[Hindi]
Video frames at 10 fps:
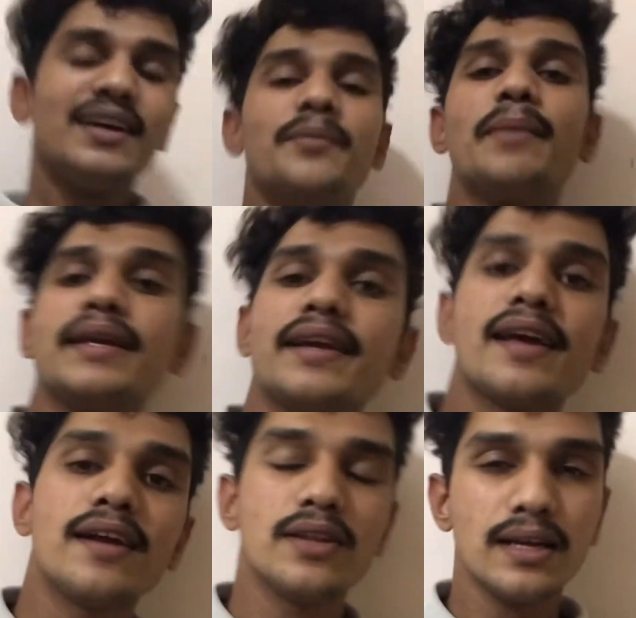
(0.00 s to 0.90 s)
मैं ये कह
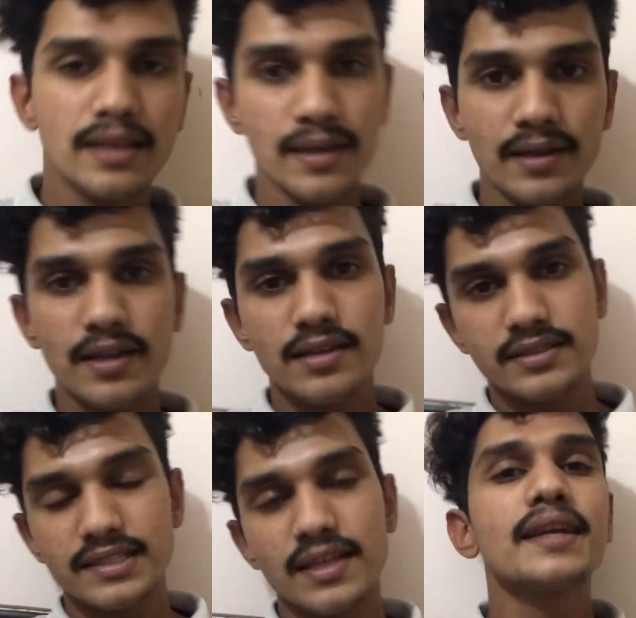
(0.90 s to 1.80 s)
रहा था कि
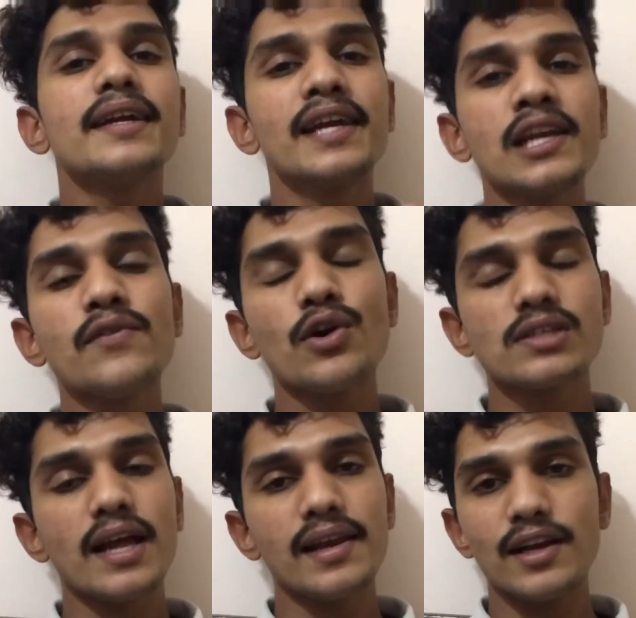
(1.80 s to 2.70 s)
जैसे कि डेली ब्लॉग्स
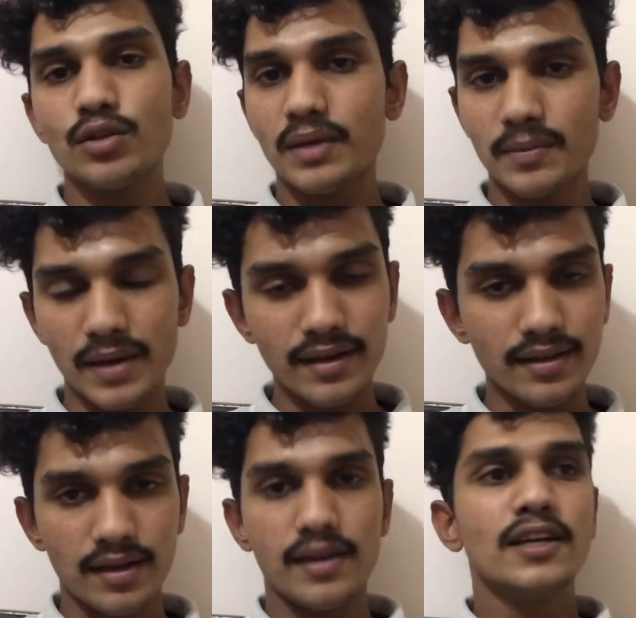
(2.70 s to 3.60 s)
डालने का तो मैंने प्लान
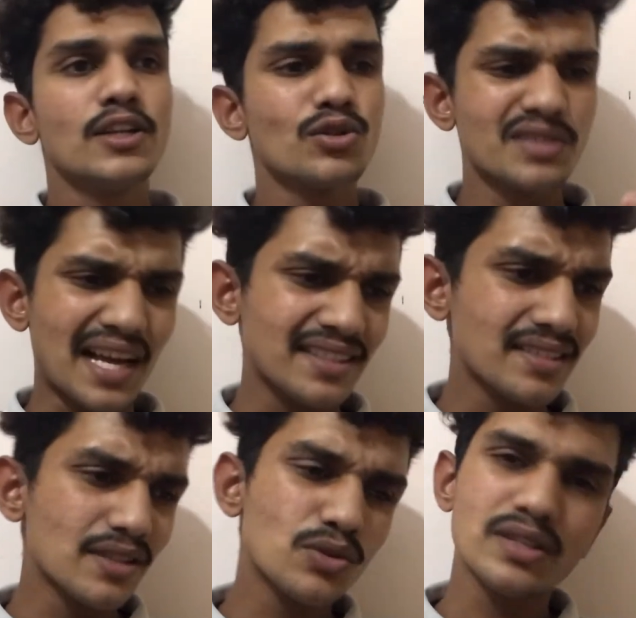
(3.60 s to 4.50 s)
कर लिया तो साथ ही
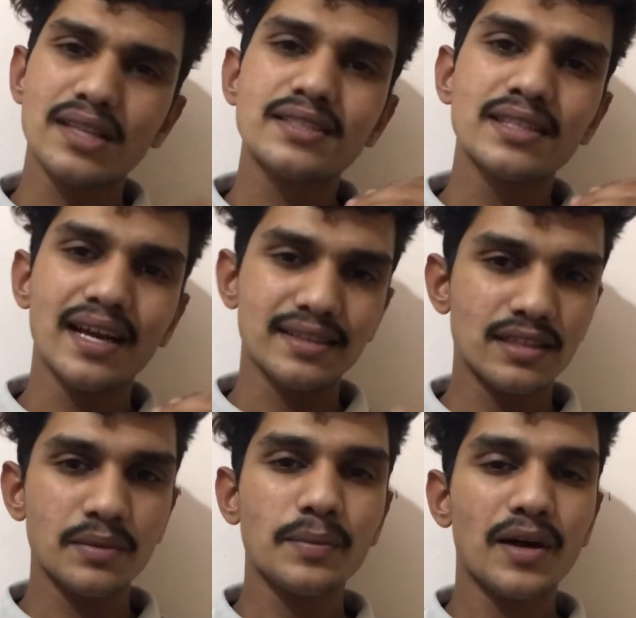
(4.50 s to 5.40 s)
साथ कुछ अच्छी आदतें
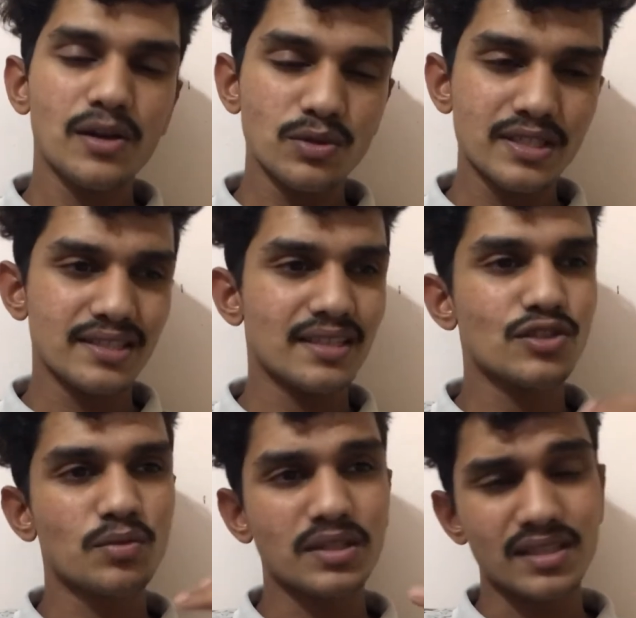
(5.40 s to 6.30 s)
भी पाल लूँ जैसे कि
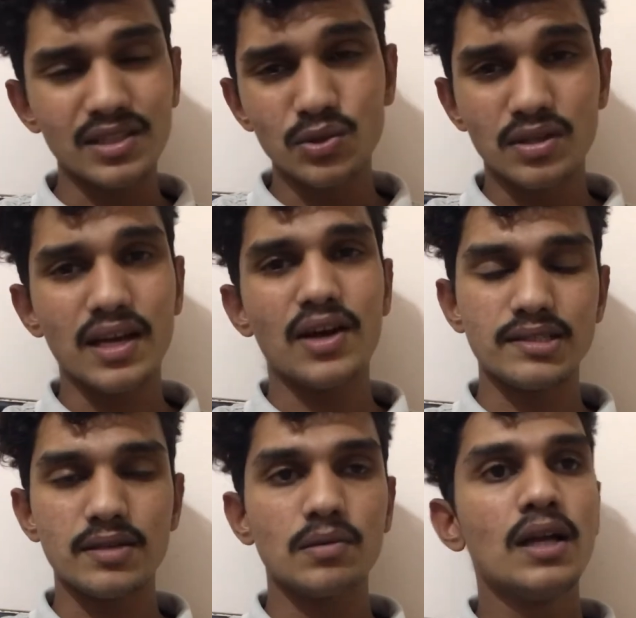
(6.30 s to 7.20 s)
सुबह जल्दी उठना ये
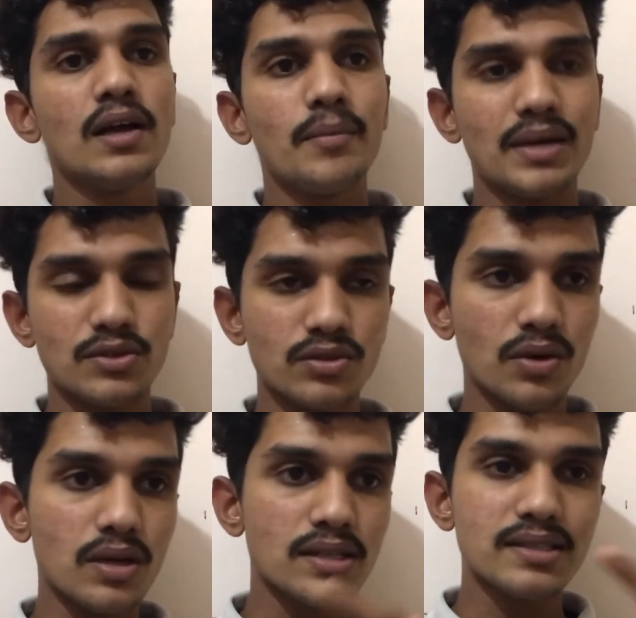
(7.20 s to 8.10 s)
सब मैं सोच रहा
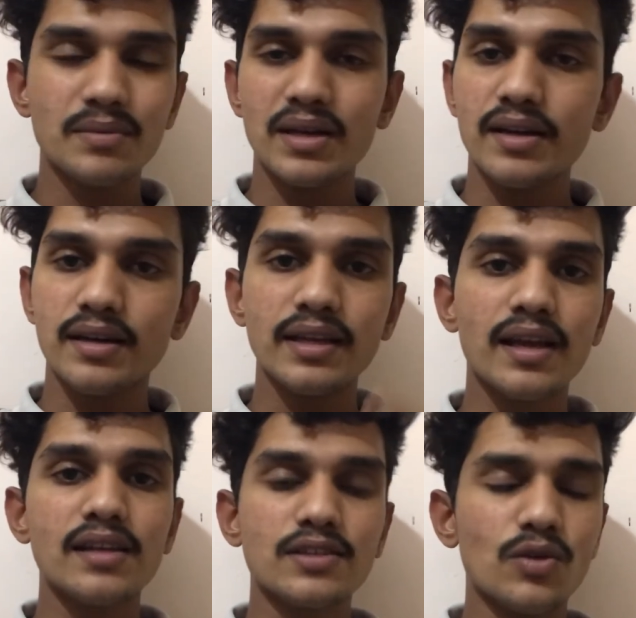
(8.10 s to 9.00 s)
हूँ कल से मैं रनिंग के
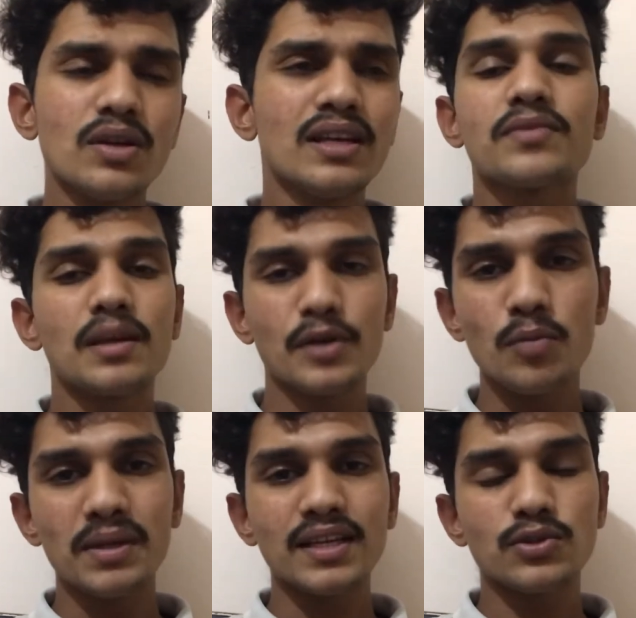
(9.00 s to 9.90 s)
लिए जाऊँ ये मेरे को
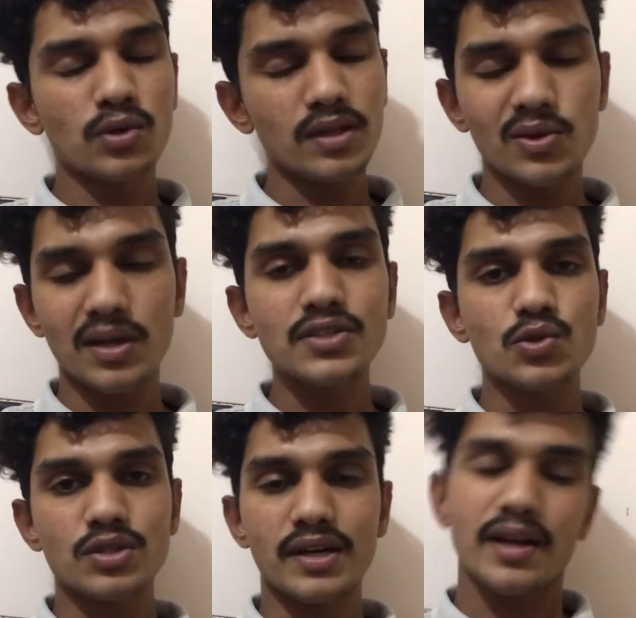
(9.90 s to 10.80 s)
पता है थोड़े दिनों का
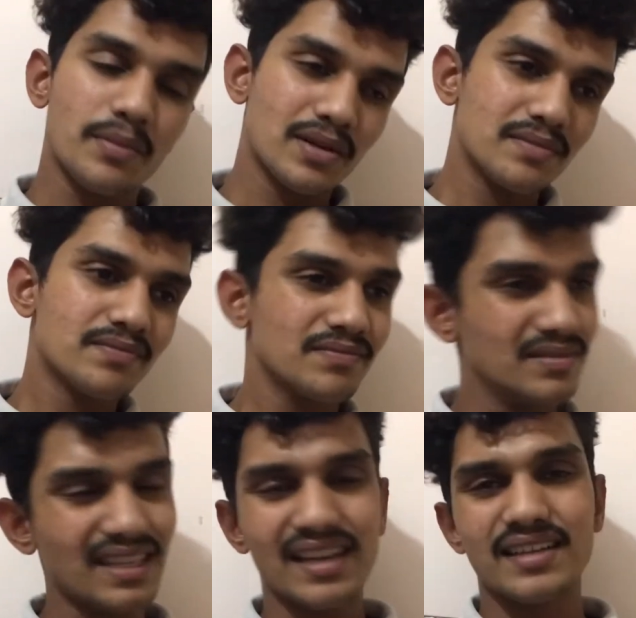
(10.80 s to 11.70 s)
जोश रहेगा पर
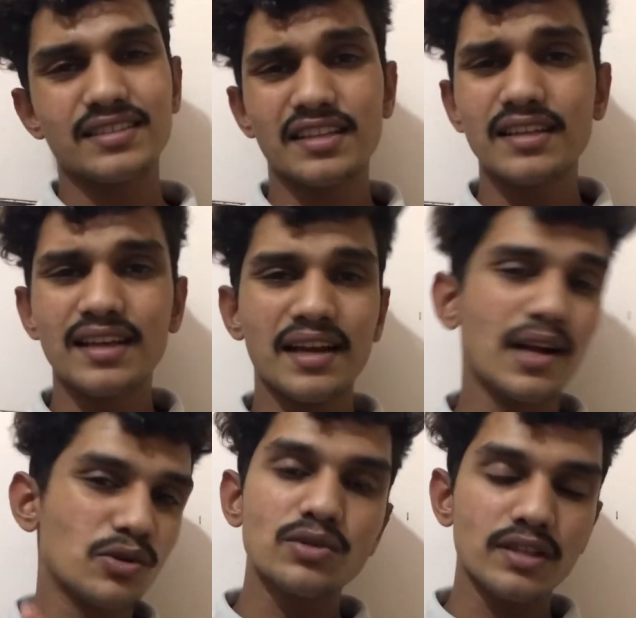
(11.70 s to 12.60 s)
चलेगा जितने दिन का रहेगा
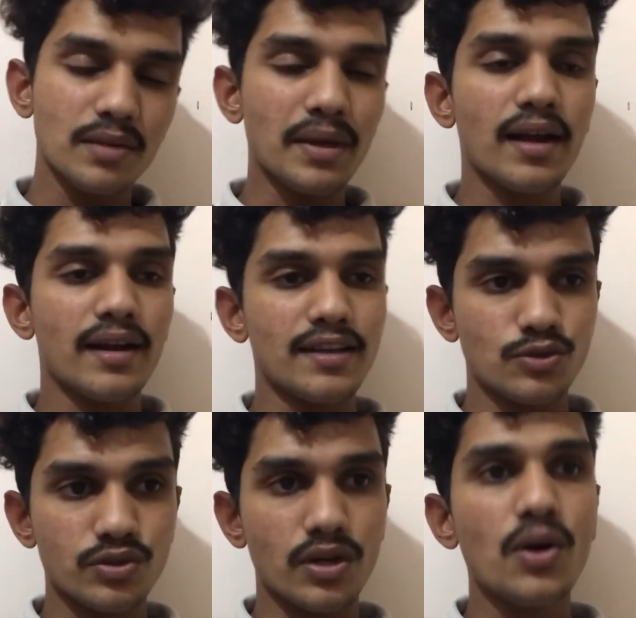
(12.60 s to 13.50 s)
उतने दिन मैं करने का
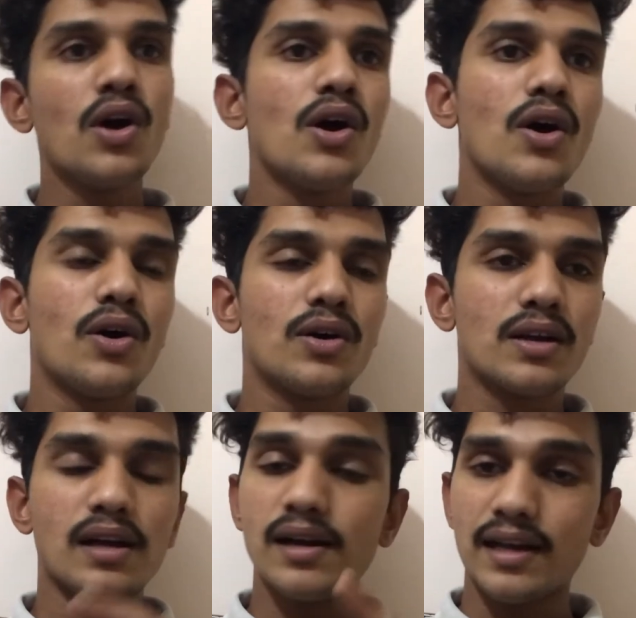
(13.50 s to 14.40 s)
सोच रहा हूँ और
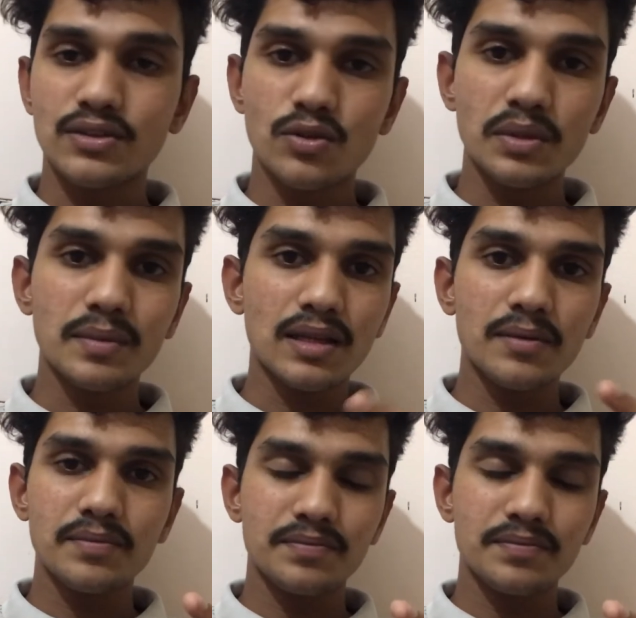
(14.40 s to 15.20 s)
कल रात को भी मतलब